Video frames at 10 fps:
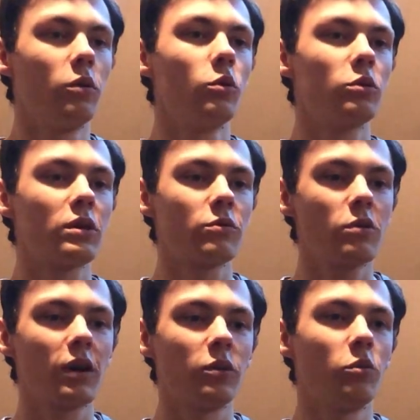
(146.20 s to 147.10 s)
nos
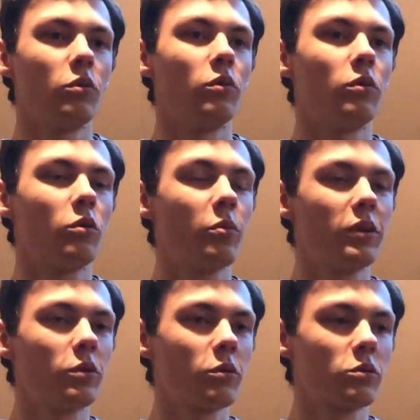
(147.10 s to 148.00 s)
savoirs et nos
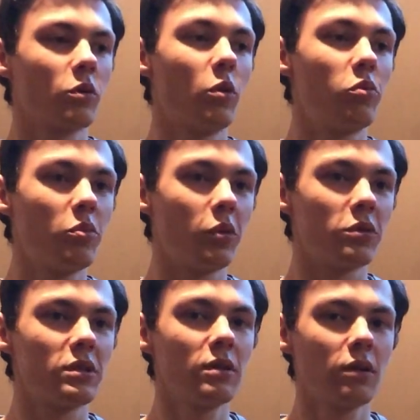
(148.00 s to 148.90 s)
compétences aux plus
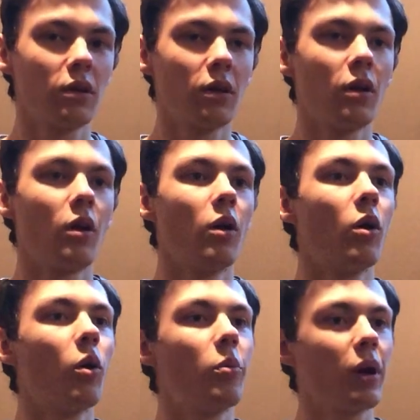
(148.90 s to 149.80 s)
petits,
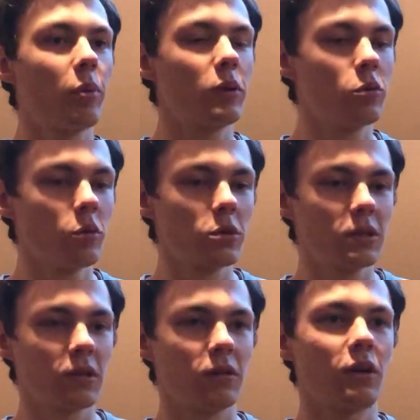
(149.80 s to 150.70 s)
on perpétue aussi
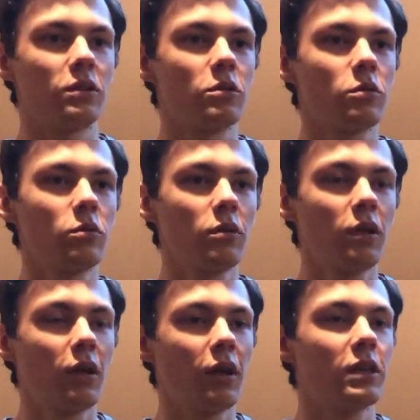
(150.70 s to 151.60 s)
cette tradition
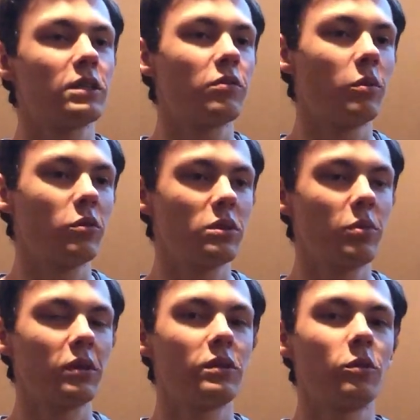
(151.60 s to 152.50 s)
et ça fait aussi
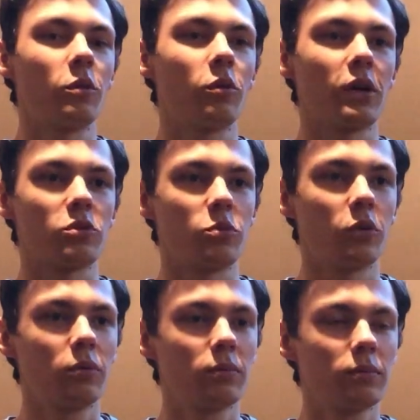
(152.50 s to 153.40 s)
partie de notre engagement.
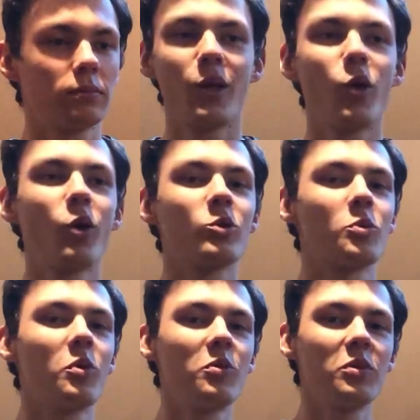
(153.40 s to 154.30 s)
On
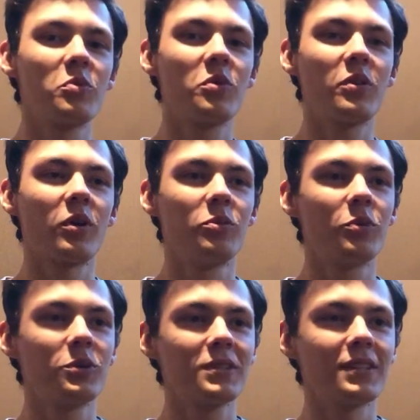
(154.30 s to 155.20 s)
profite pour faire une
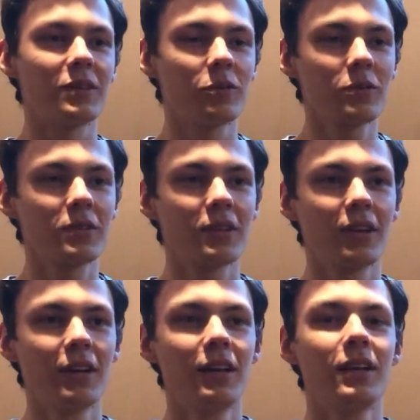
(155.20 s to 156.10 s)
petite annonce,
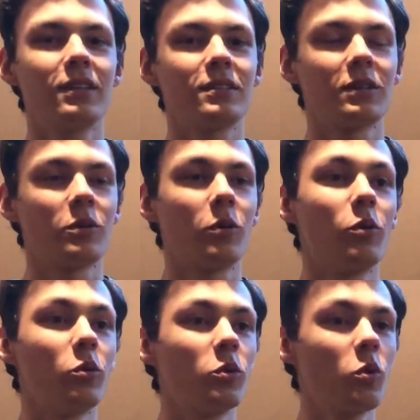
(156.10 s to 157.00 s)
c'est que
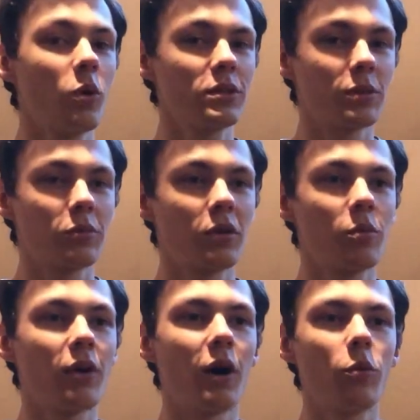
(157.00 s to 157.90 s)
le 3
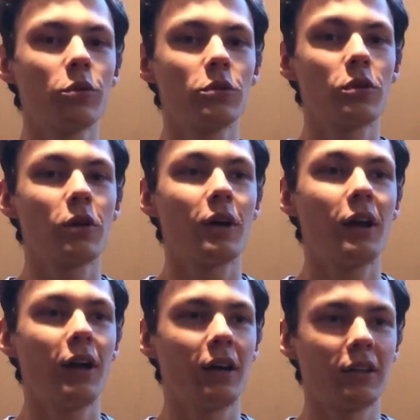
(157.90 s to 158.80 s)
septembre à 11h
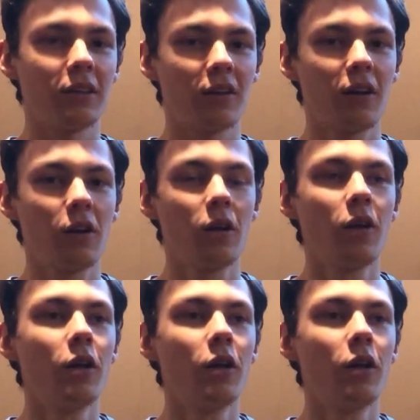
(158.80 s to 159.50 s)
à la cathédrale,